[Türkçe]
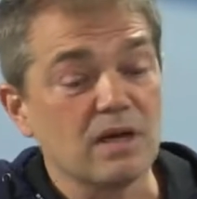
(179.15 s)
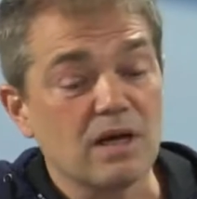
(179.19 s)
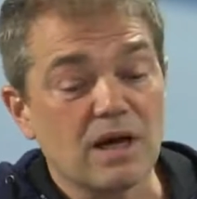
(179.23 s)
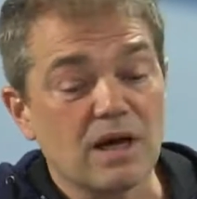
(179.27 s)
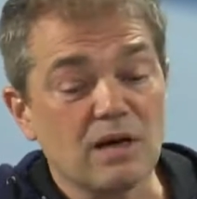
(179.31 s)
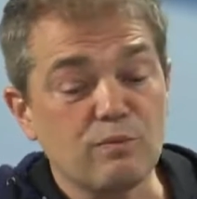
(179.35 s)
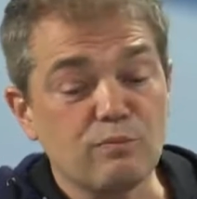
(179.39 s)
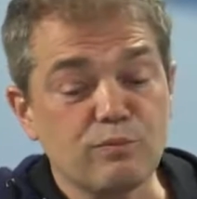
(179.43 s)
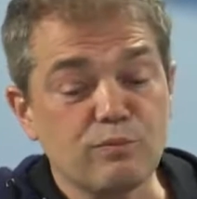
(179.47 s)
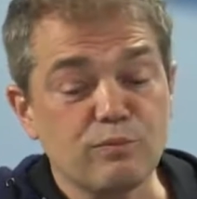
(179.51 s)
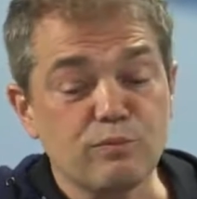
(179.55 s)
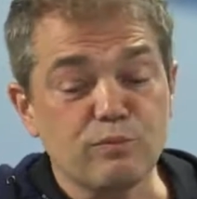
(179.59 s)

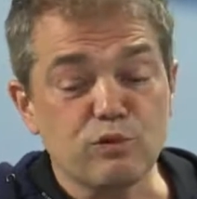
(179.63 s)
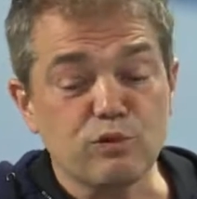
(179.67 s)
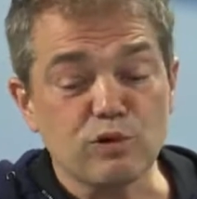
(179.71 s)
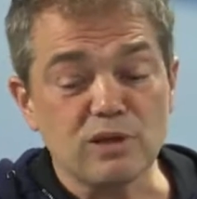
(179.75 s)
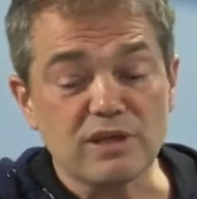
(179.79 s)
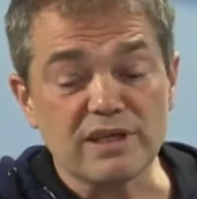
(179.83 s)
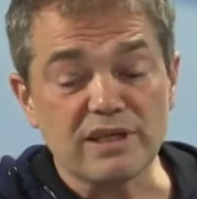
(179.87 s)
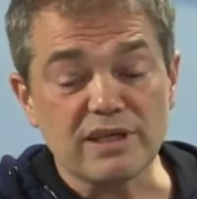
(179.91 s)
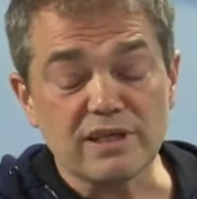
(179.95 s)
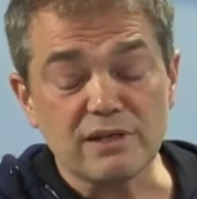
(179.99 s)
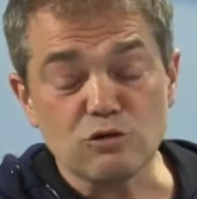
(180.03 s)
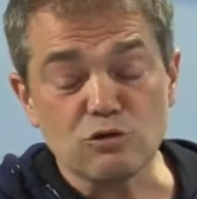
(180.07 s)
Ha,
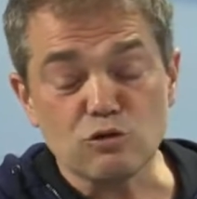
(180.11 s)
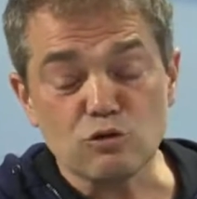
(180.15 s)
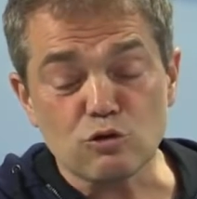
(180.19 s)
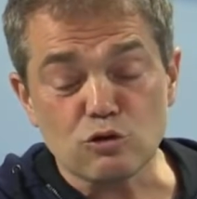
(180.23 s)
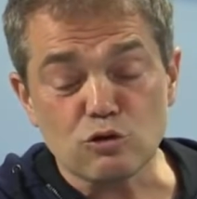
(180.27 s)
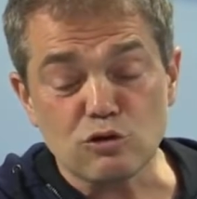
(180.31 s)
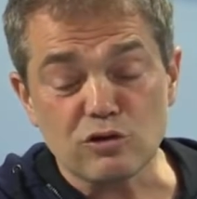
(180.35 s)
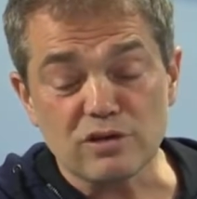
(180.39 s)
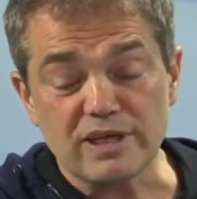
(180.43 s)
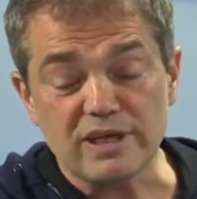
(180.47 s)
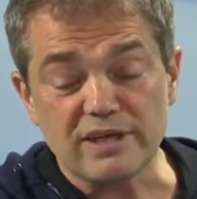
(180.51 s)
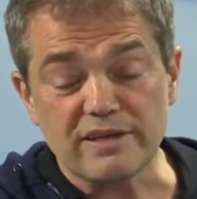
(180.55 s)
buradaki
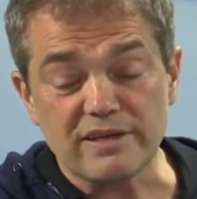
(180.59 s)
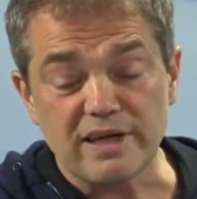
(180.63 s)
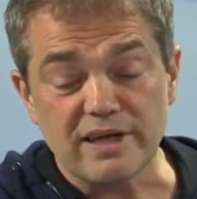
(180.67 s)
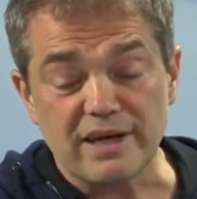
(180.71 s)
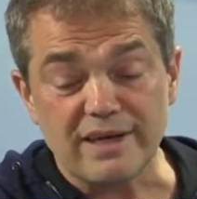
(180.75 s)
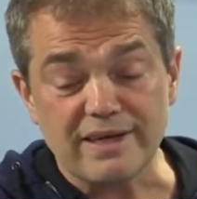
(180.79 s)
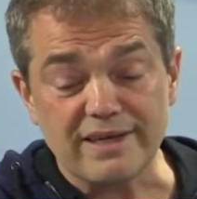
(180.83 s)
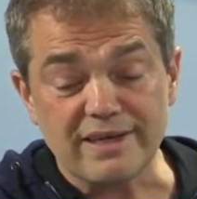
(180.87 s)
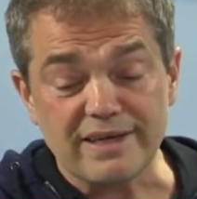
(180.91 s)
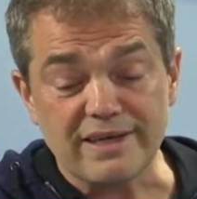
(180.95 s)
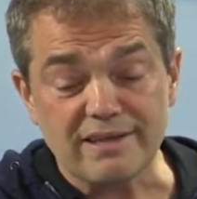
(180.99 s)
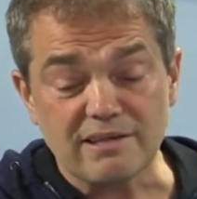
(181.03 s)
sorun
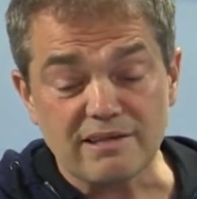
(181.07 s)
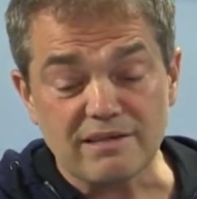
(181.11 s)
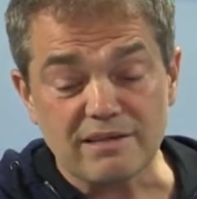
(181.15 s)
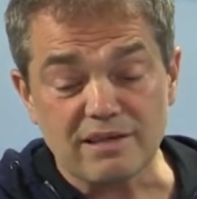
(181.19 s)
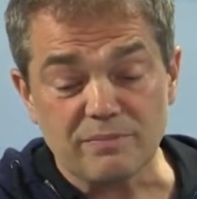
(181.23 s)
nedir? Anket